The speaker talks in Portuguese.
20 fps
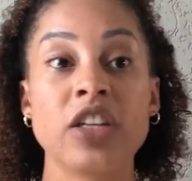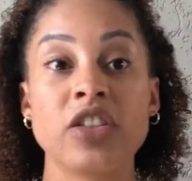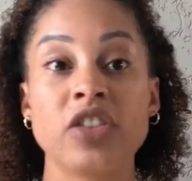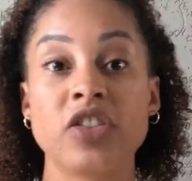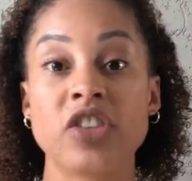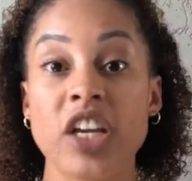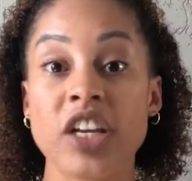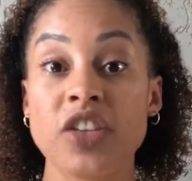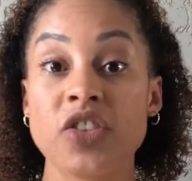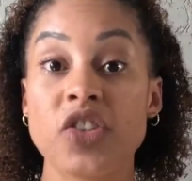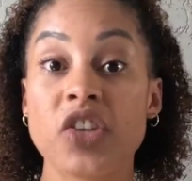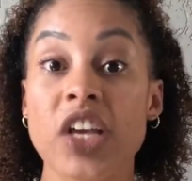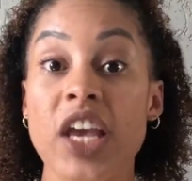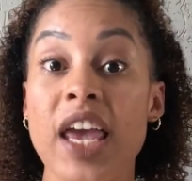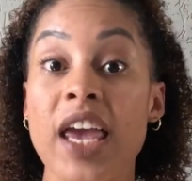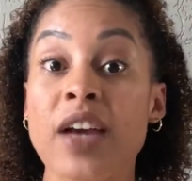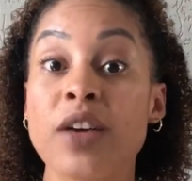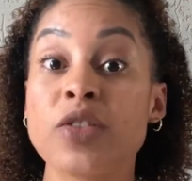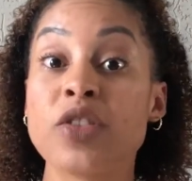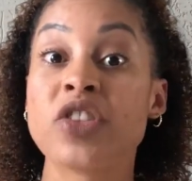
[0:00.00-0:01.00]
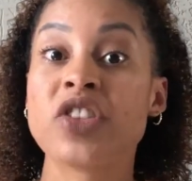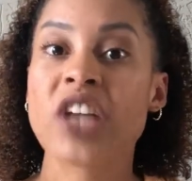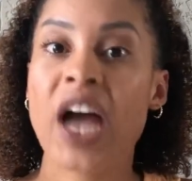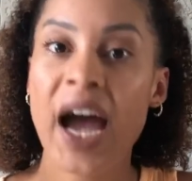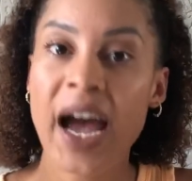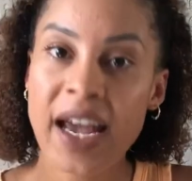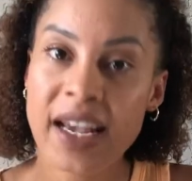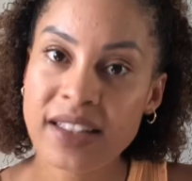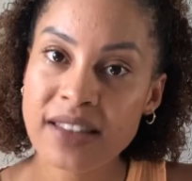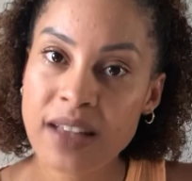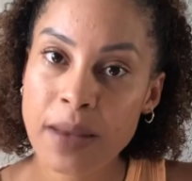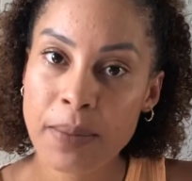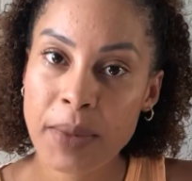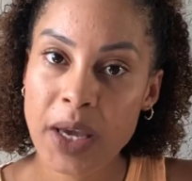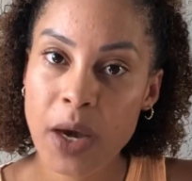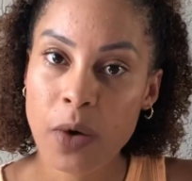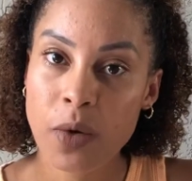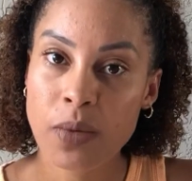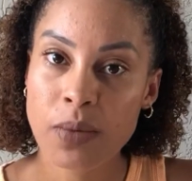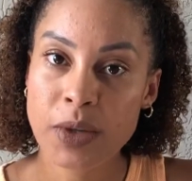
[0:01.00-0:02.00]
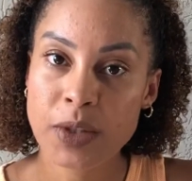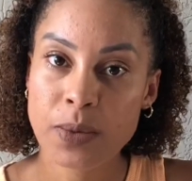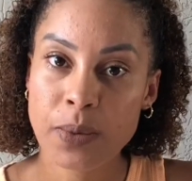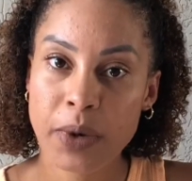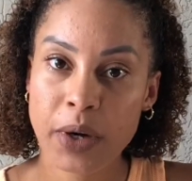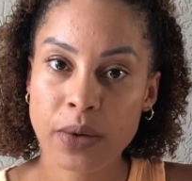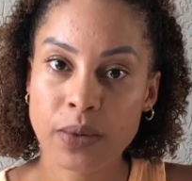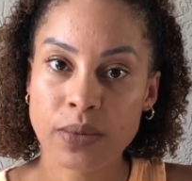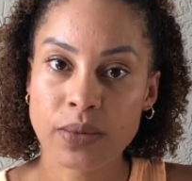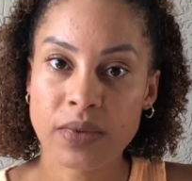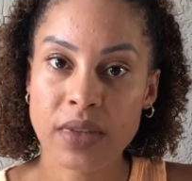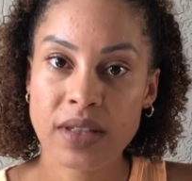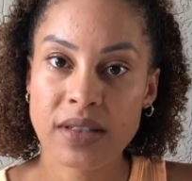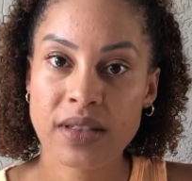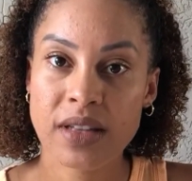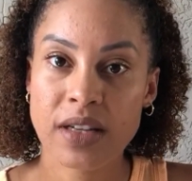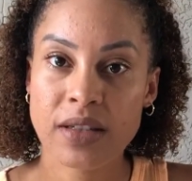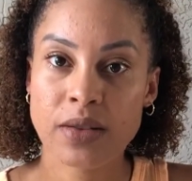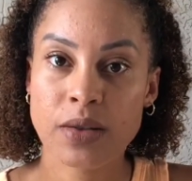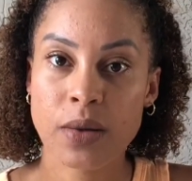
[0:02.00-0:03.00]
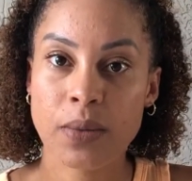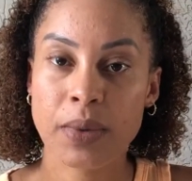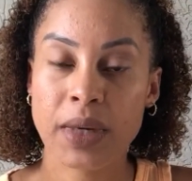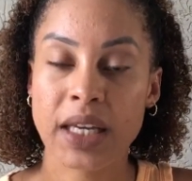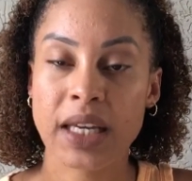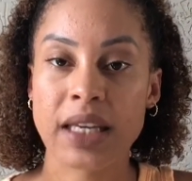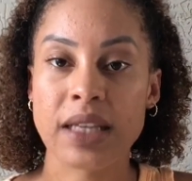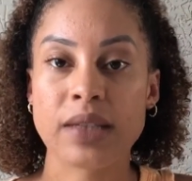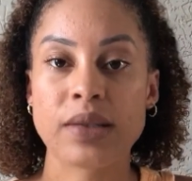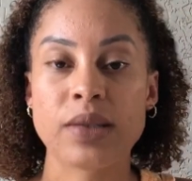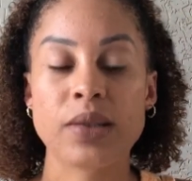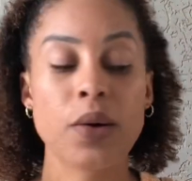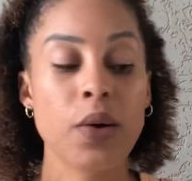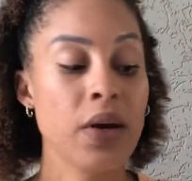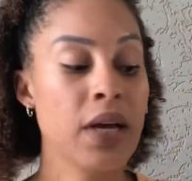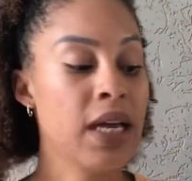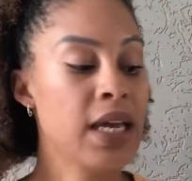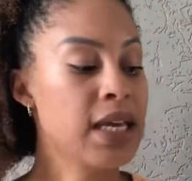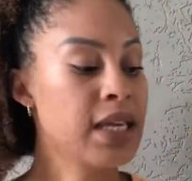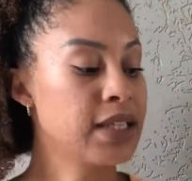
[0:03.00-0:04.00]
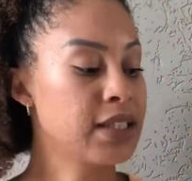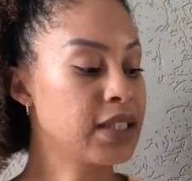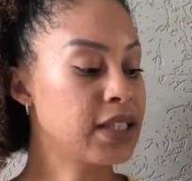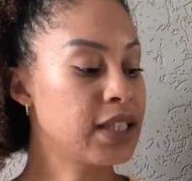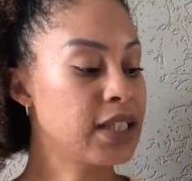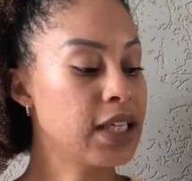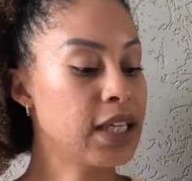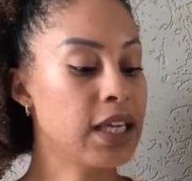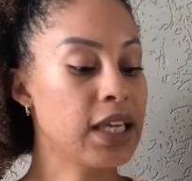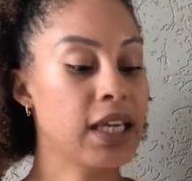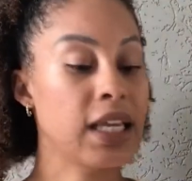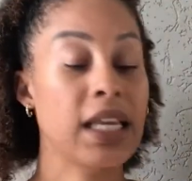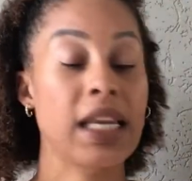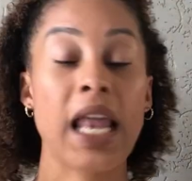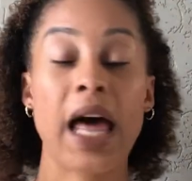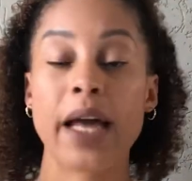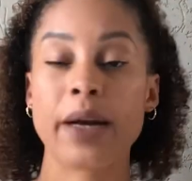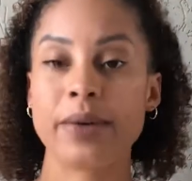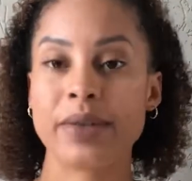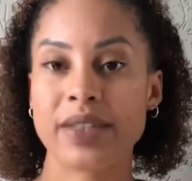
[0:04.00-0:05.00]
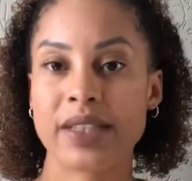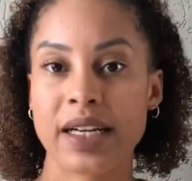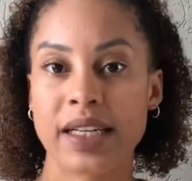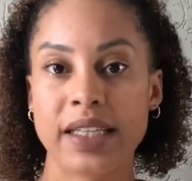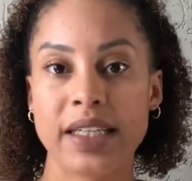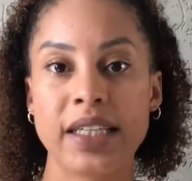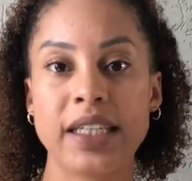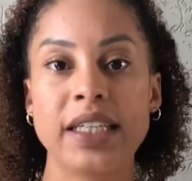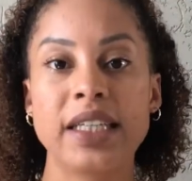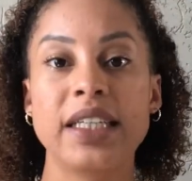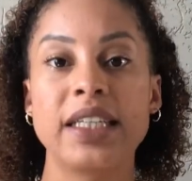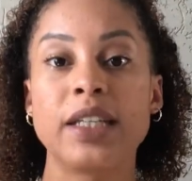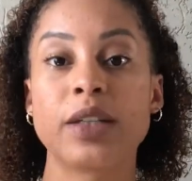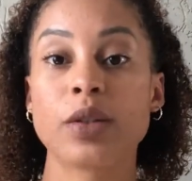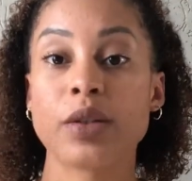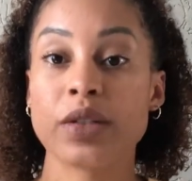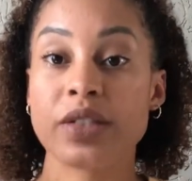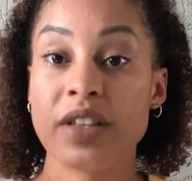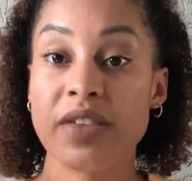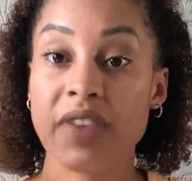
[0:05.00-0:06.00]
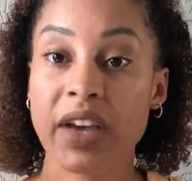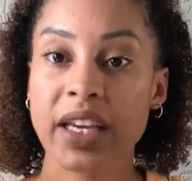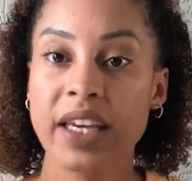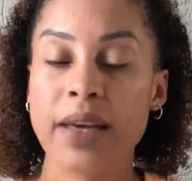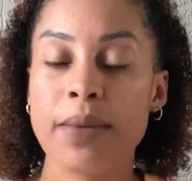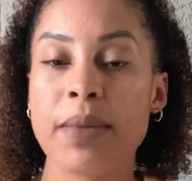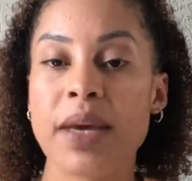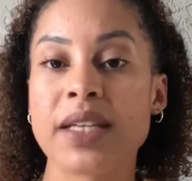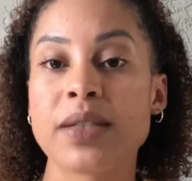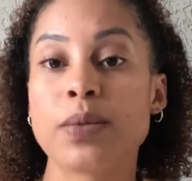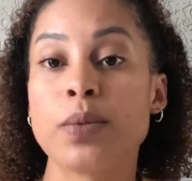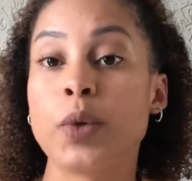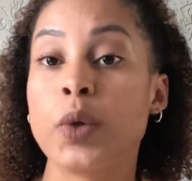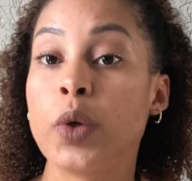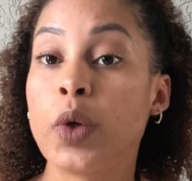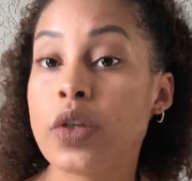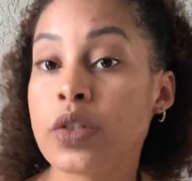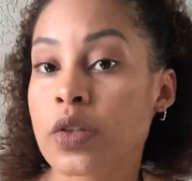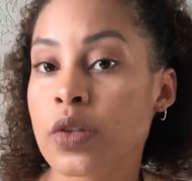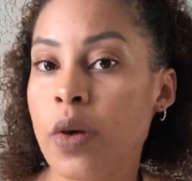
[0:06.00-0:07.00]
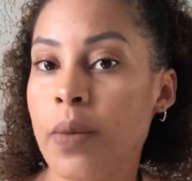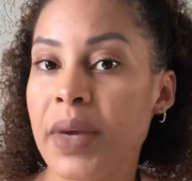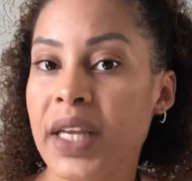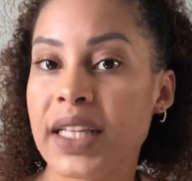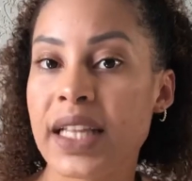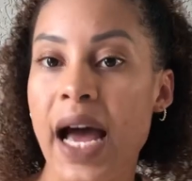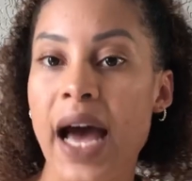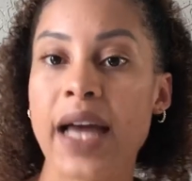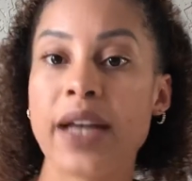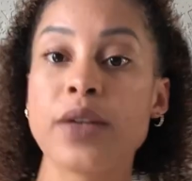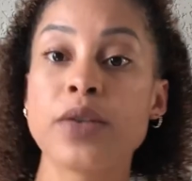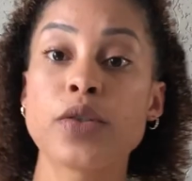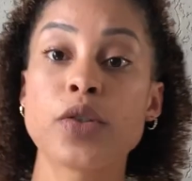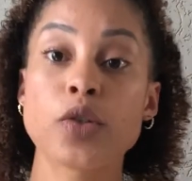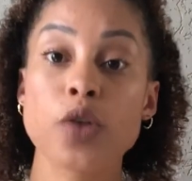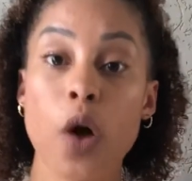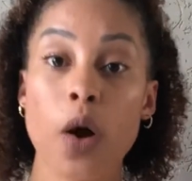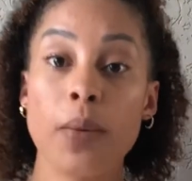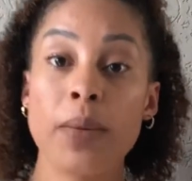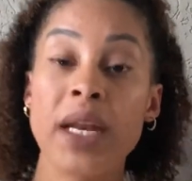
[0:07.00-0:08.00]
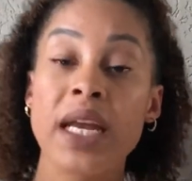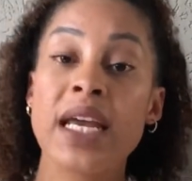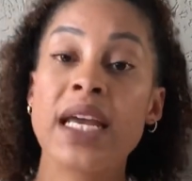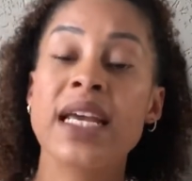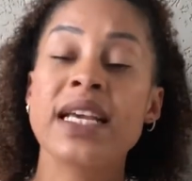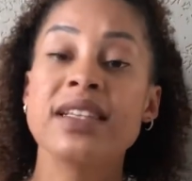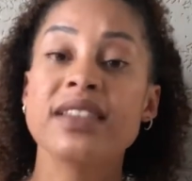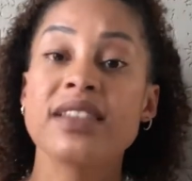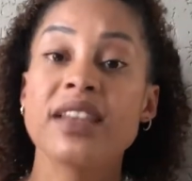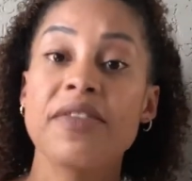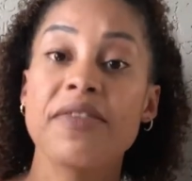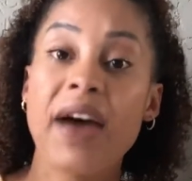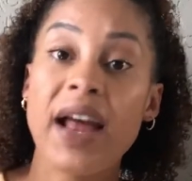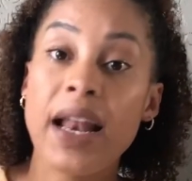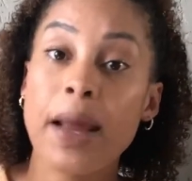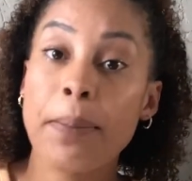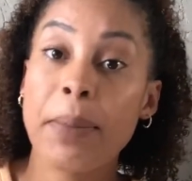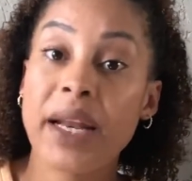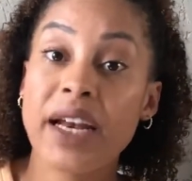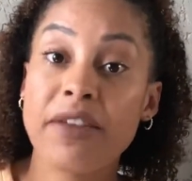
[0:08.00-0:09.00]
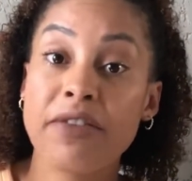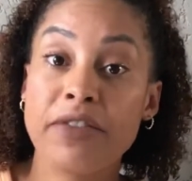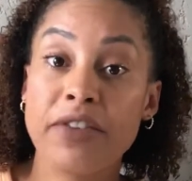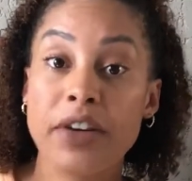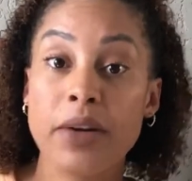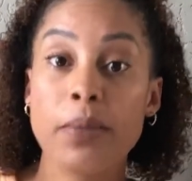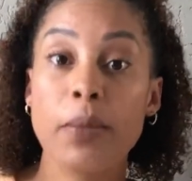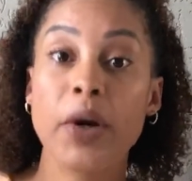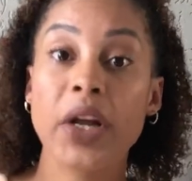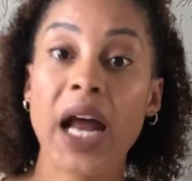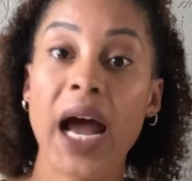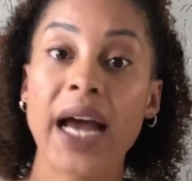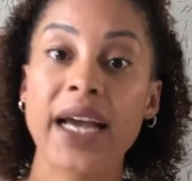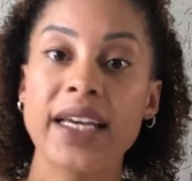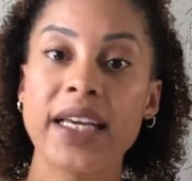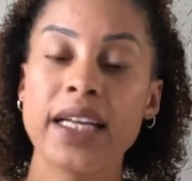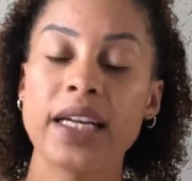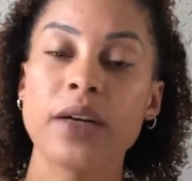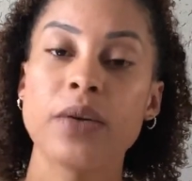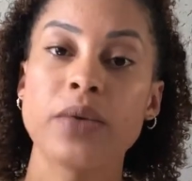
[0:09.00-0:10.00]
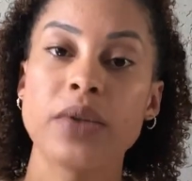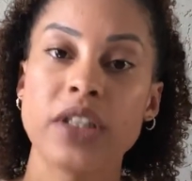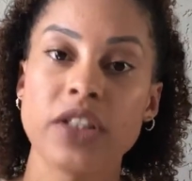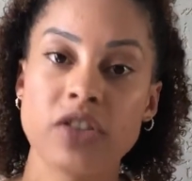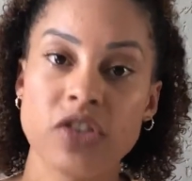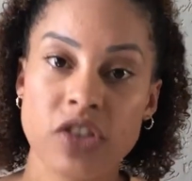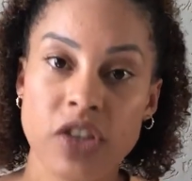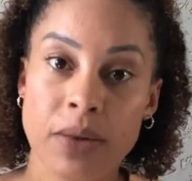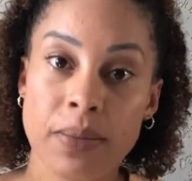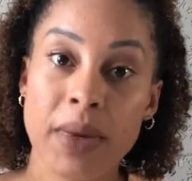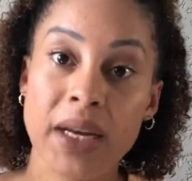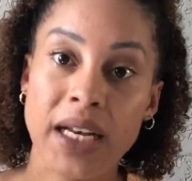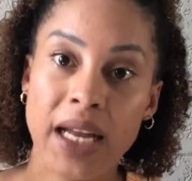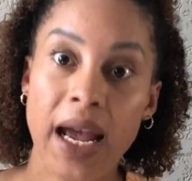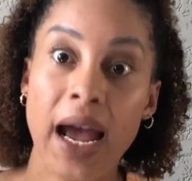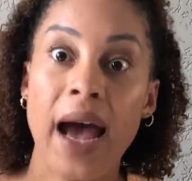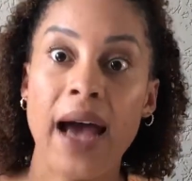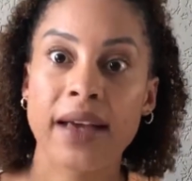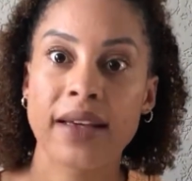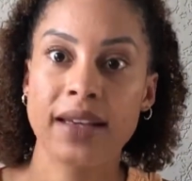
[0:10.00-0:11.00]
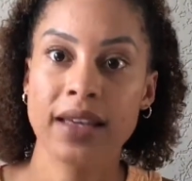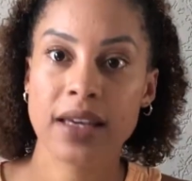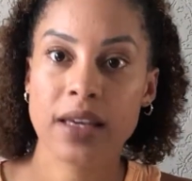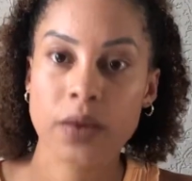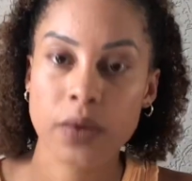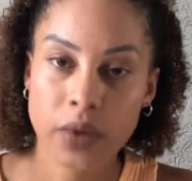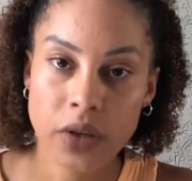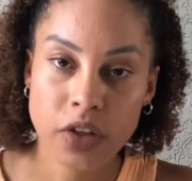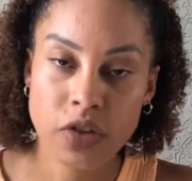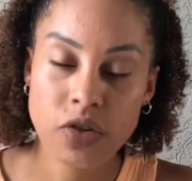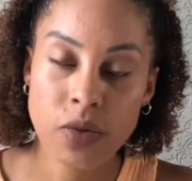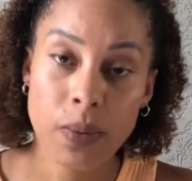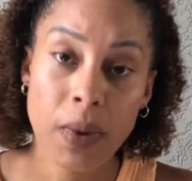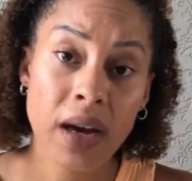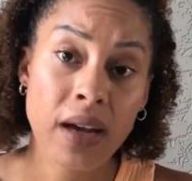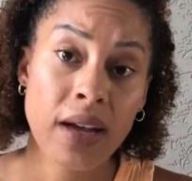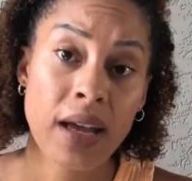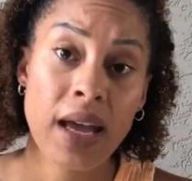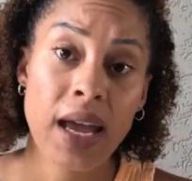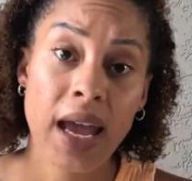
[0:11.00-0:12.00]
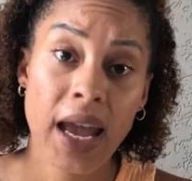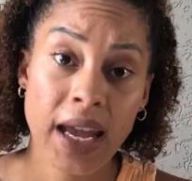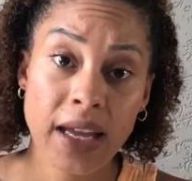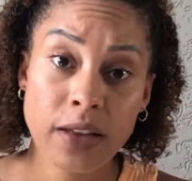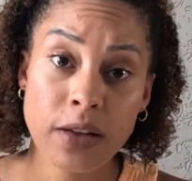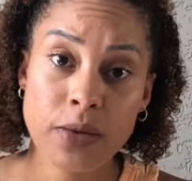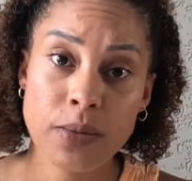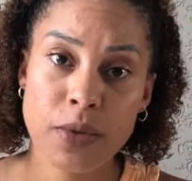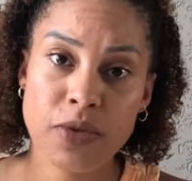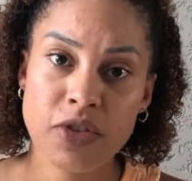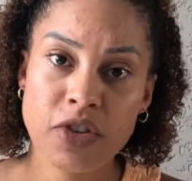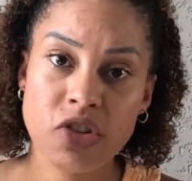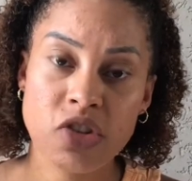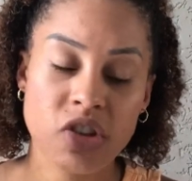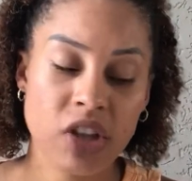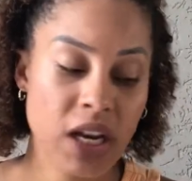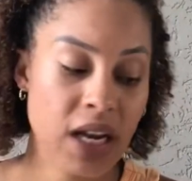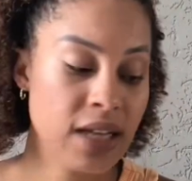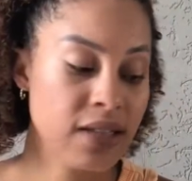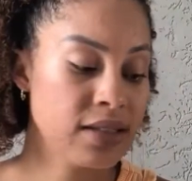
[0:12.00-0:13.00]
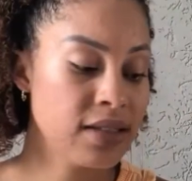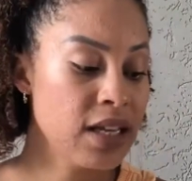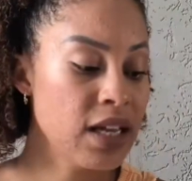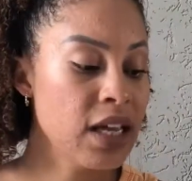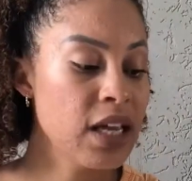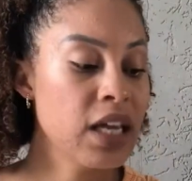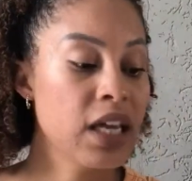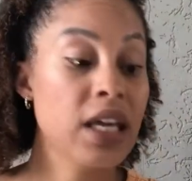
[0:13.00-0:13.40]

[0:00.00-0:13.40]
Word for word: Gente, eu já recebi algumas perguntas, né, sobre isso, se lá no Instagram, inclusive aqui mesmo nos comentários sobre se vale a pena vir morar aqui em Curitiba, né, aqui em Curitiba em 2023.